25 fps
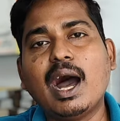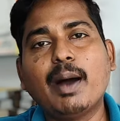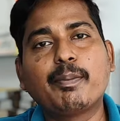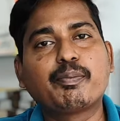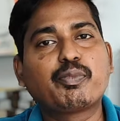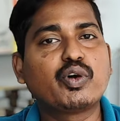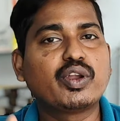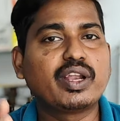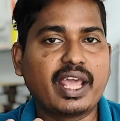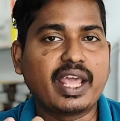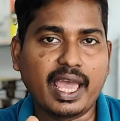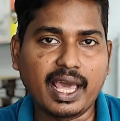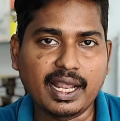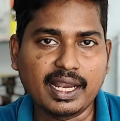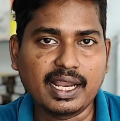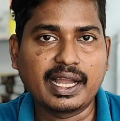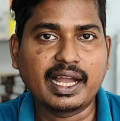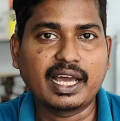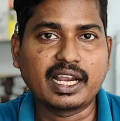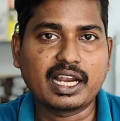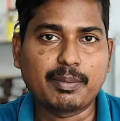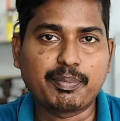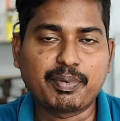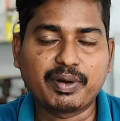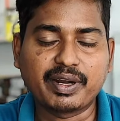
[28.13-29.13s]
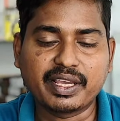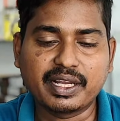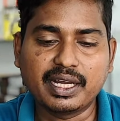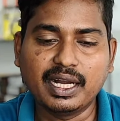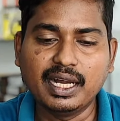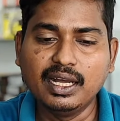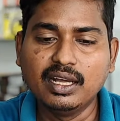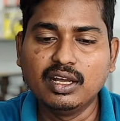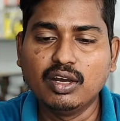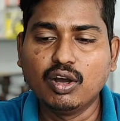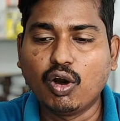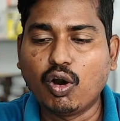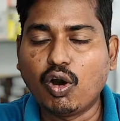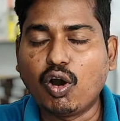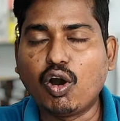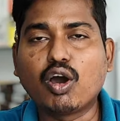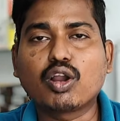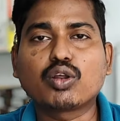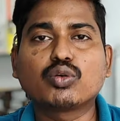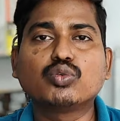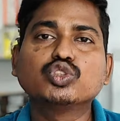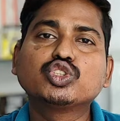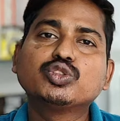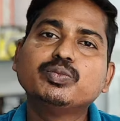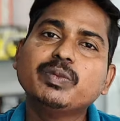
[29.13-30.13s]
आपको नया लगाना पड़ेगा
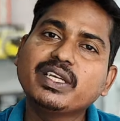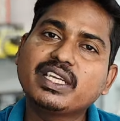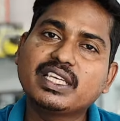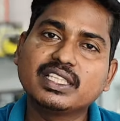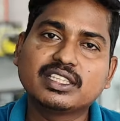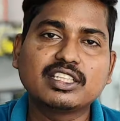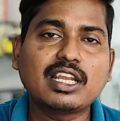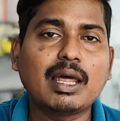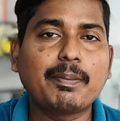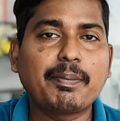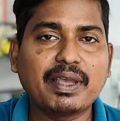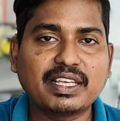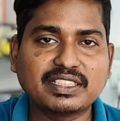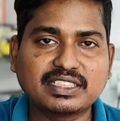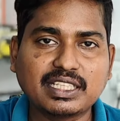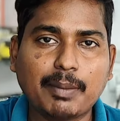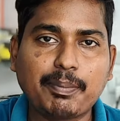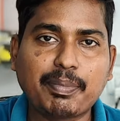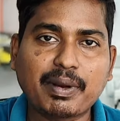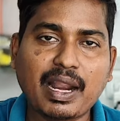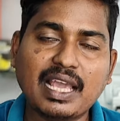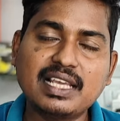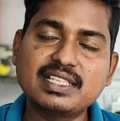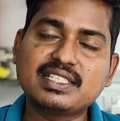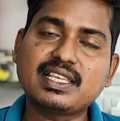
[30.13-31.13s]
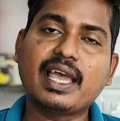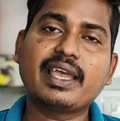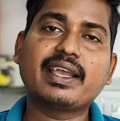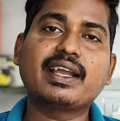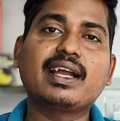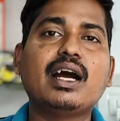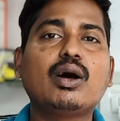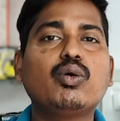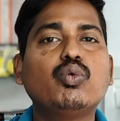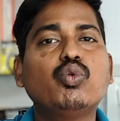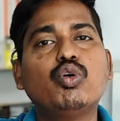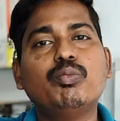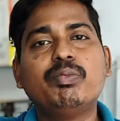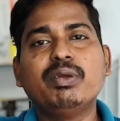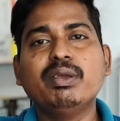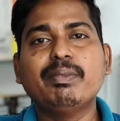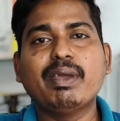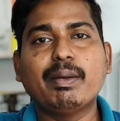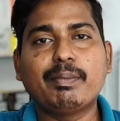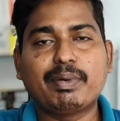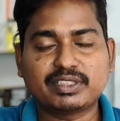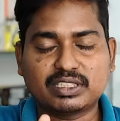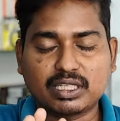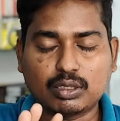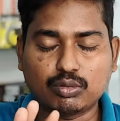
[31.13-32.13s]
और उसमें कितना पैसा प्राइस आएगा वो भी
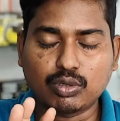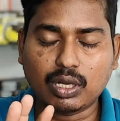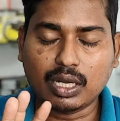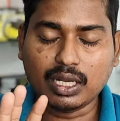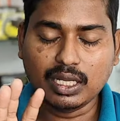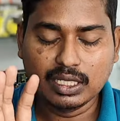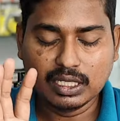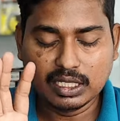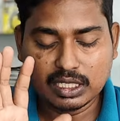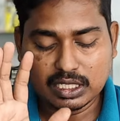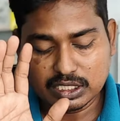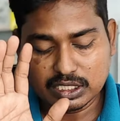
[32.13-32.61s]
मैं बताऊंगा